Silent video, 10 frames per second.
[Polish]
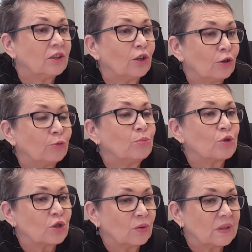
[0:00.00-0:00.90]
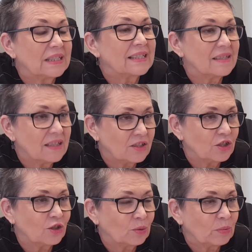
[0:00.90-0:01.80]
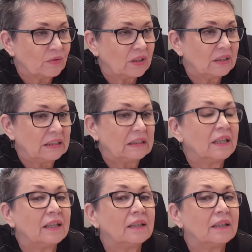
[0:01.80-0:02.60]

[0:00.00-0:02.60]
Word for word: to muszą zaznaczyć odpowiedni